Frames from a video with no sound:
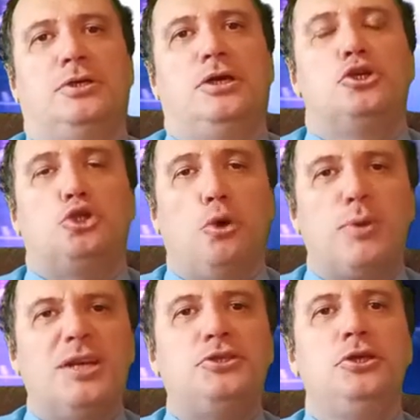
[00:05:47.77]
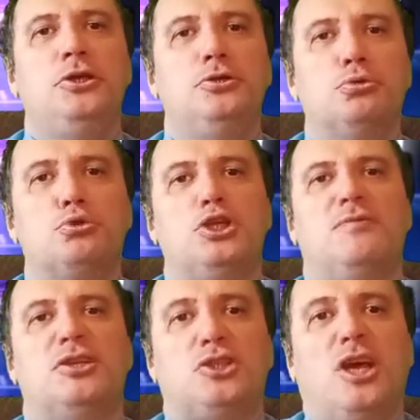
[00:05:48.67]
что в России нужно
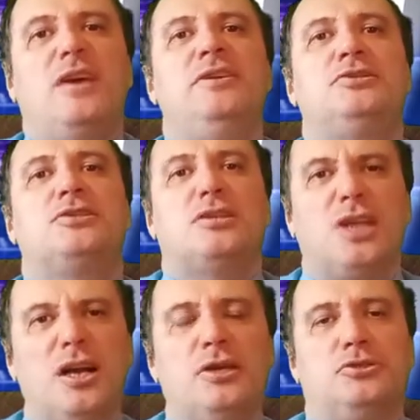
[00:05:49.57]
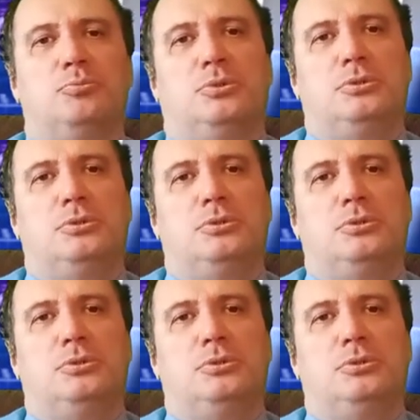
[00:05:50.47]
восстановить социализм,